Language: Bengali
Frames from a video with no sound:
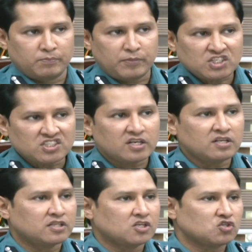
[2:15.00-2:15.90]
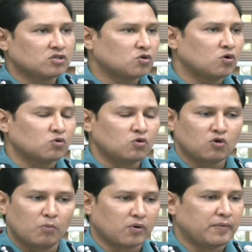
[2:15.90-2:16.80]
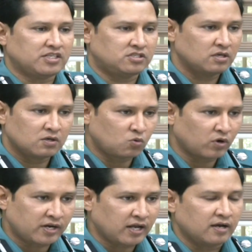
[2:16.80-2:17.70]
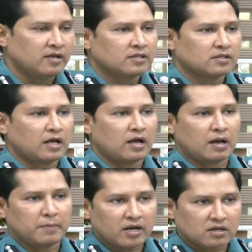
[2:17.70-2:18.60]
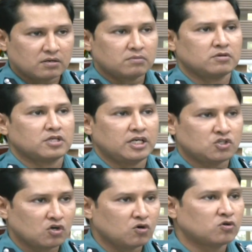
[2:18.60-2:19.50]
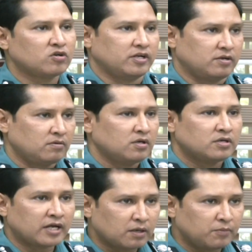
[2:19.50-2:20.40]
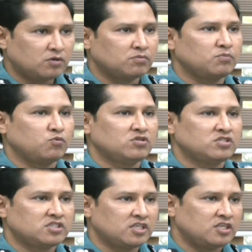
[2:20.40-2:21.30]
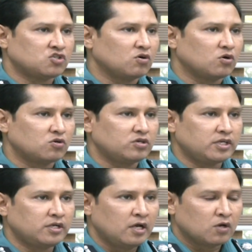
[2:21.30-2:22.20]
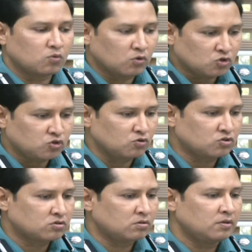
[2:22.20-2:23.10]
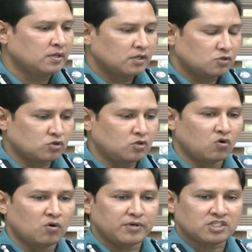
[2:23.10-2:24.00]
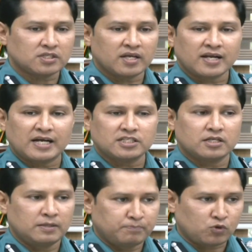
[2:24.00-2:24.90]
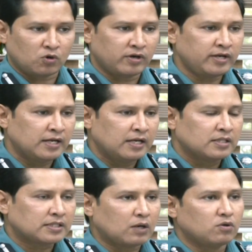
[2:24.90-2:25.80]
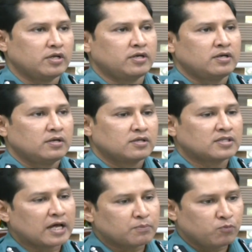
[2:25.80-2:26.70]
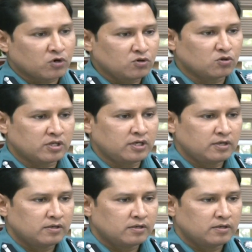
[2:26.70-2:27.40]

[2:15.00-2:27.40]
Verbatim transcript: পেশাদারিত্বের সঙ্গে কখনো কম্প্রোমাইজ করে না আমার এই সংগঠনের ঢাকা মেট্রোপলিটন পুলিশের যে এই সংগঠনটির কোনো সদস্য যদি অপেশাদার কাজে লিপ্ত হয় তাহলে তার পরিণতি